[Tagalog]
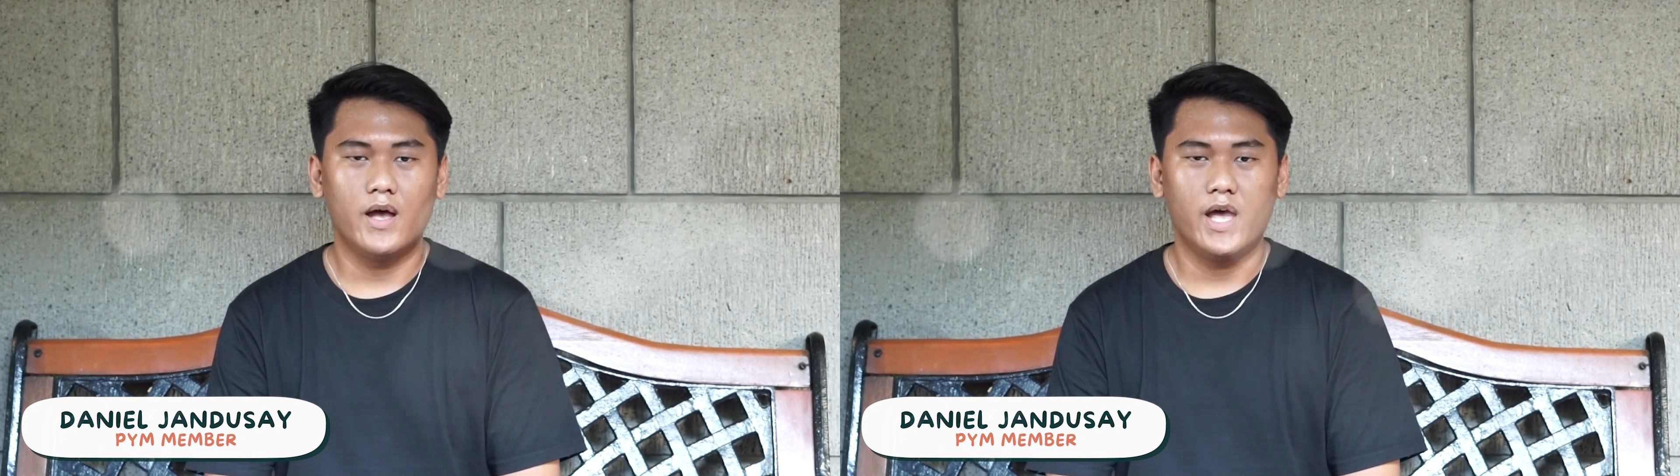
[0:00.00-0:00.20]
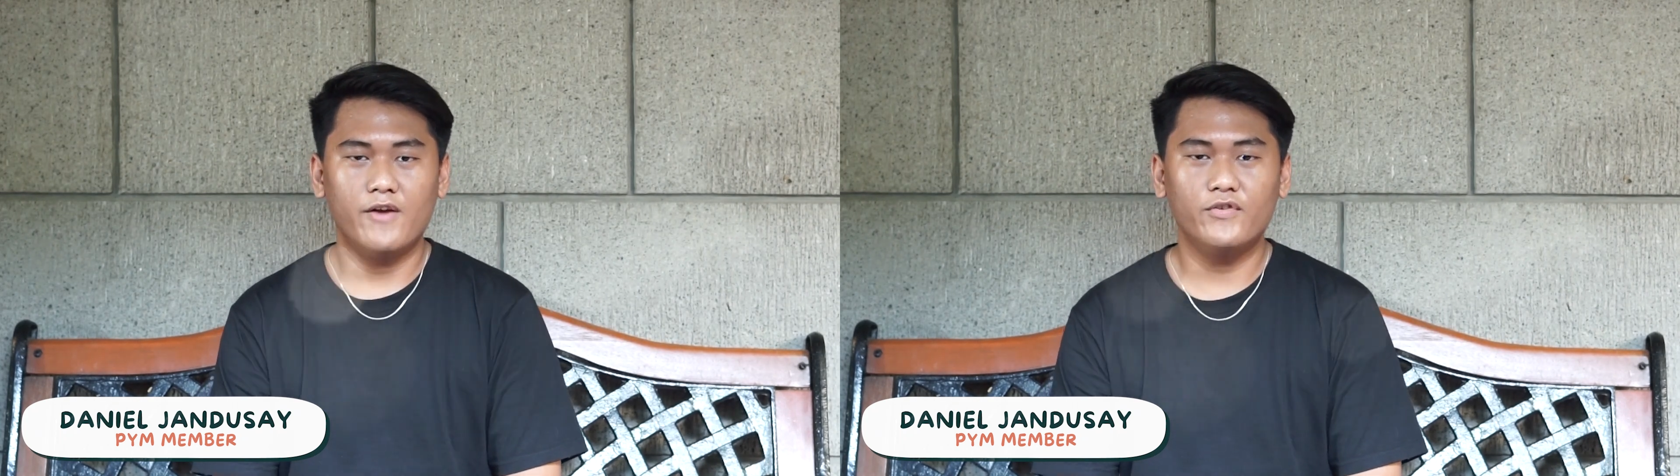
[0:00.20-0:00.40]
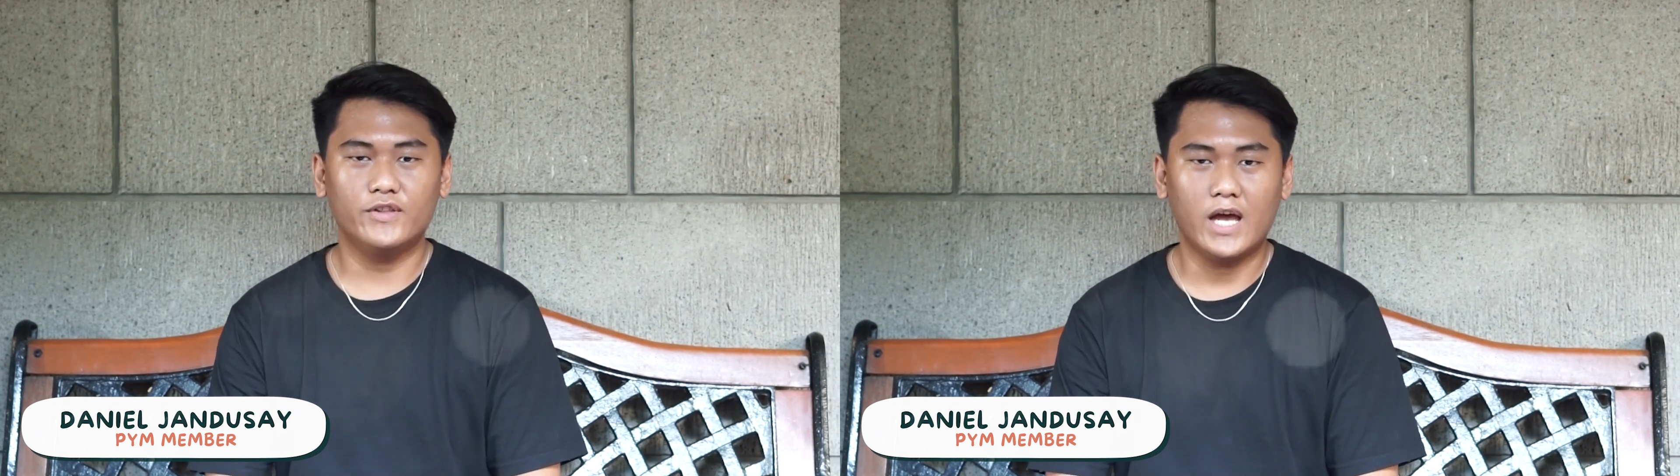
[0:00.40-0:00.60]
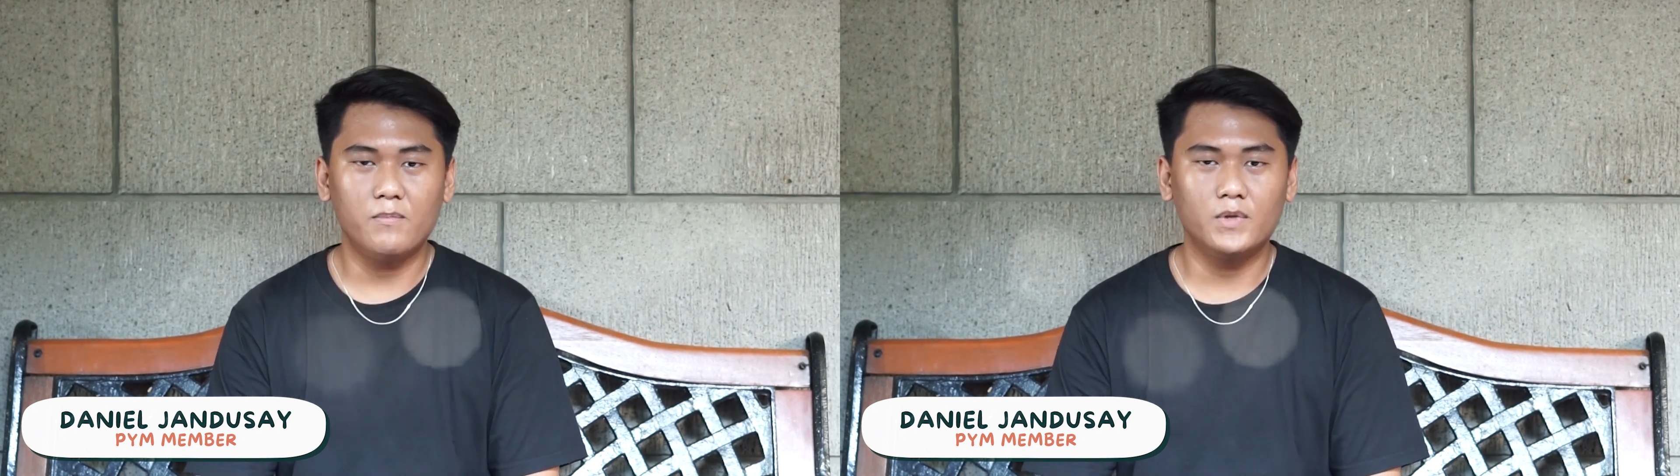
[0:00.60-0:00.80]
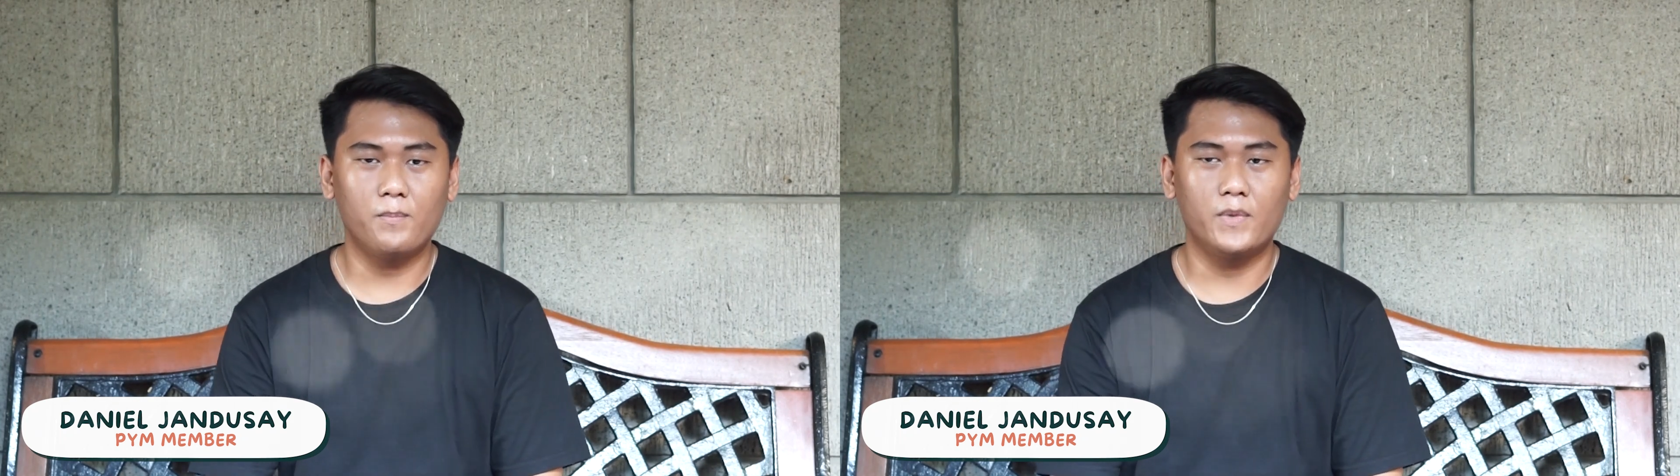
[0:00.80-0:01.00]
every
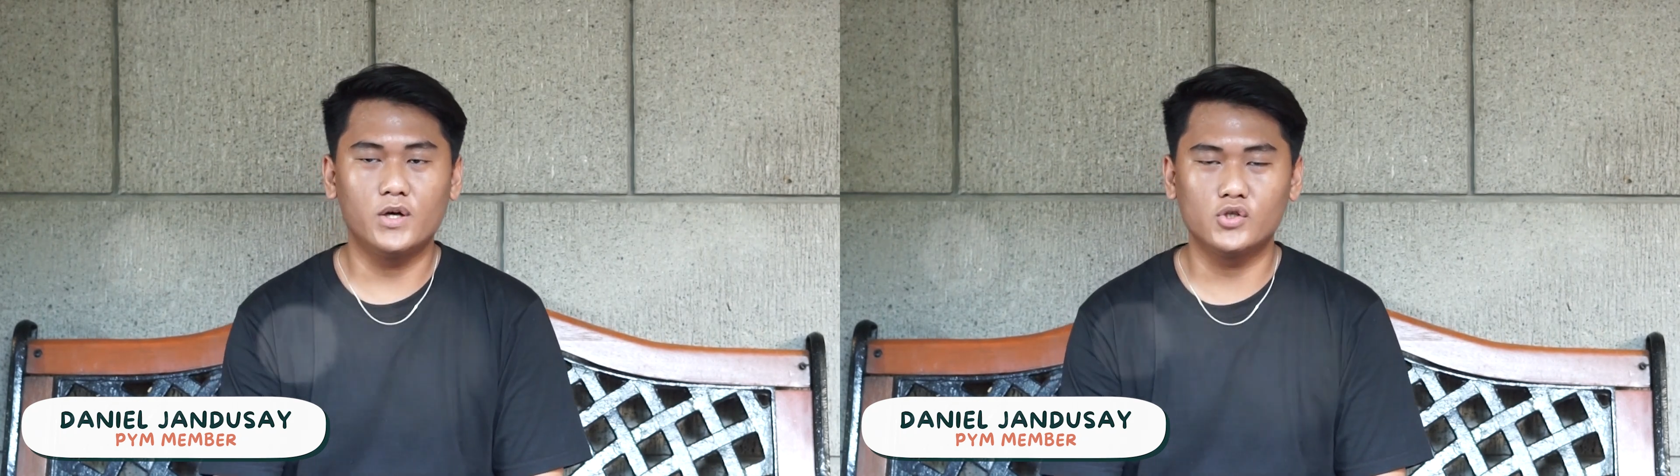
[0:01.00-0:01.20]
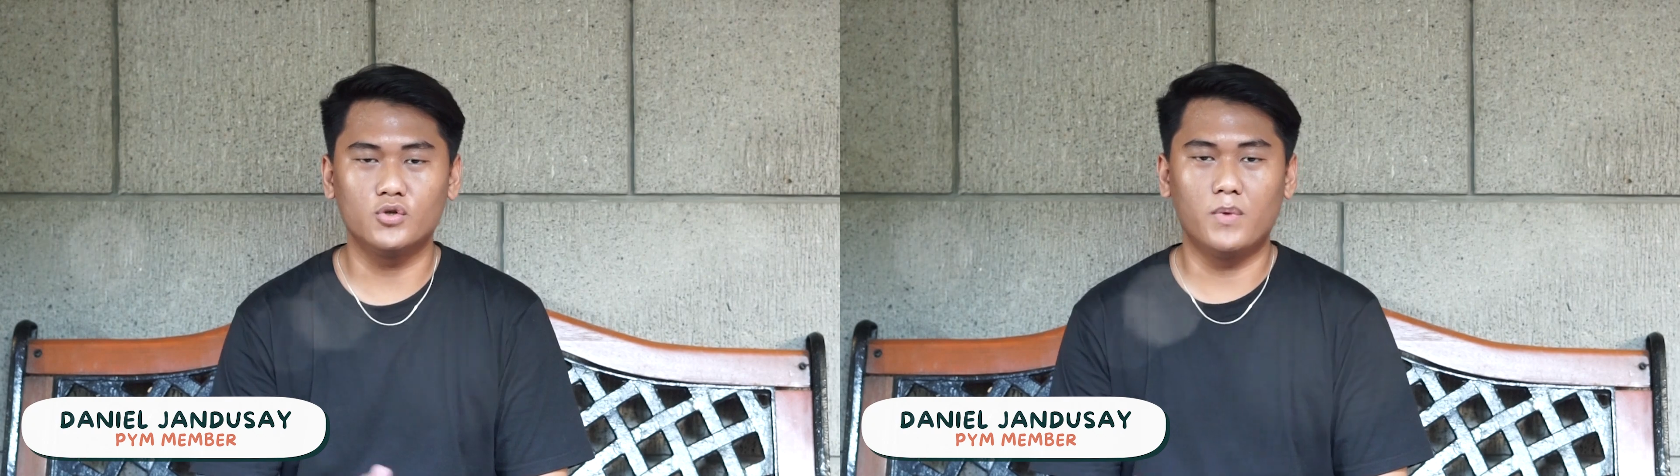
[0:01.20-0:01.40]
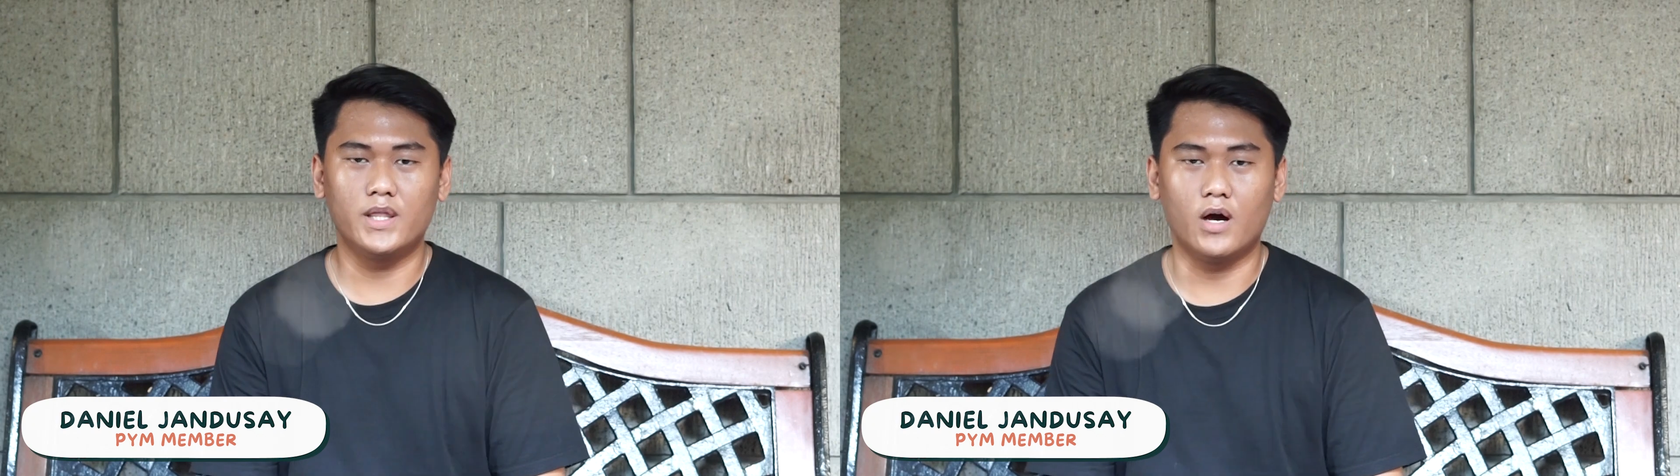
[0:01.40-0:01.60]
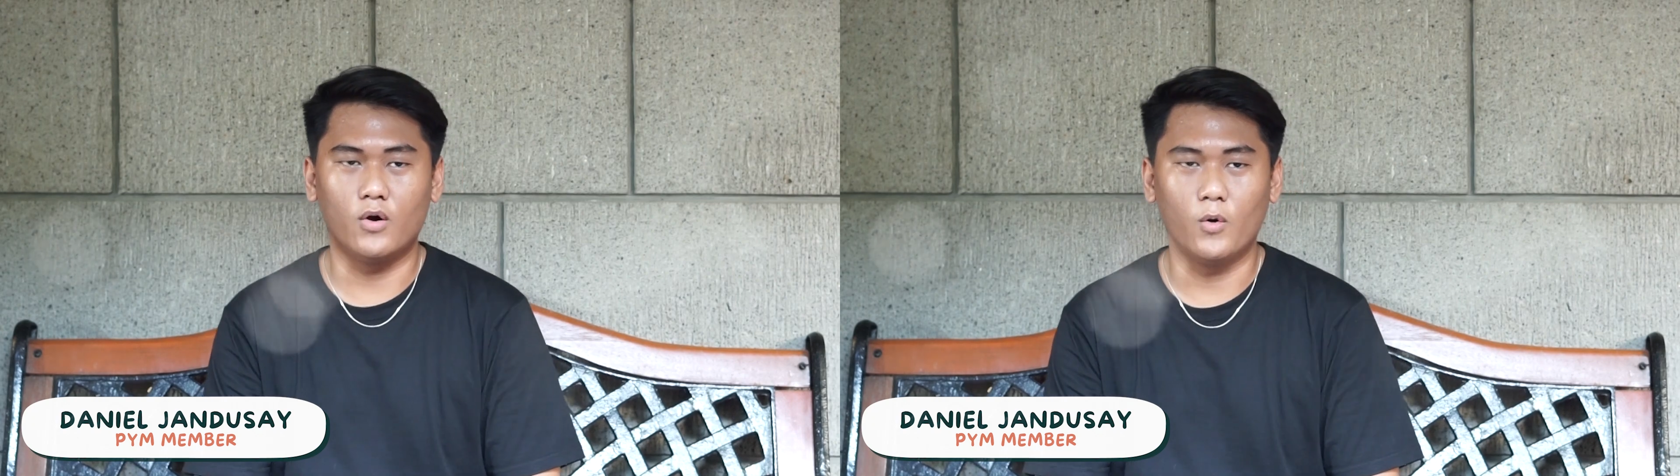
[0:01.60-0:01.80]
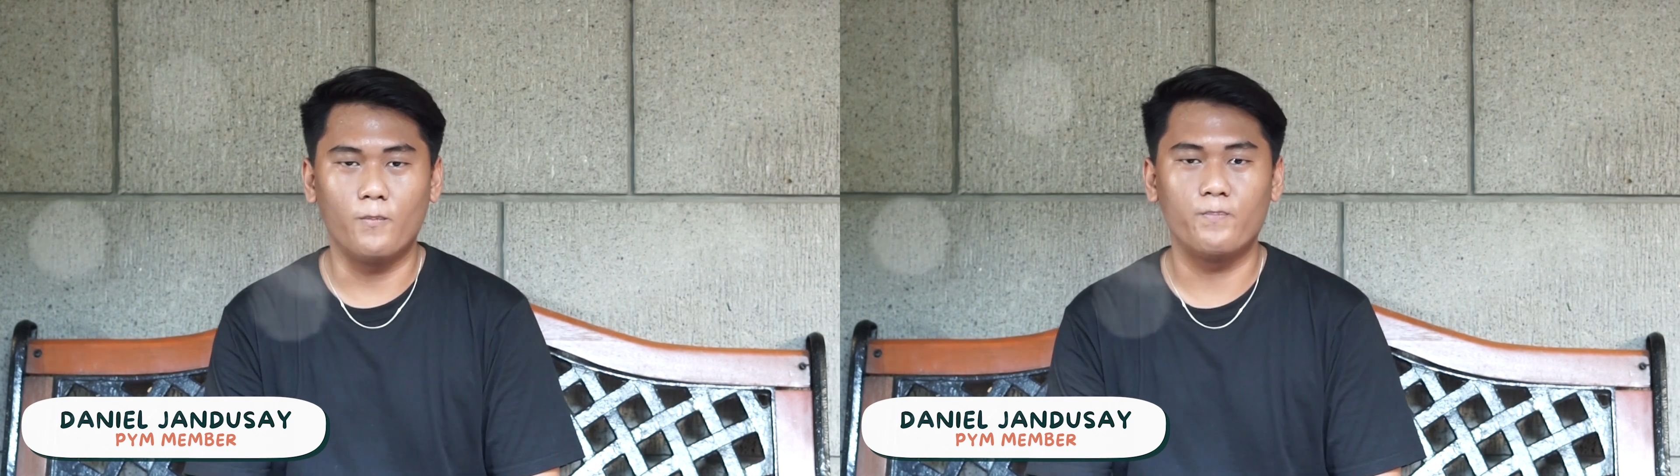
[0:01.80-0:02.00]
time na may gusto man ako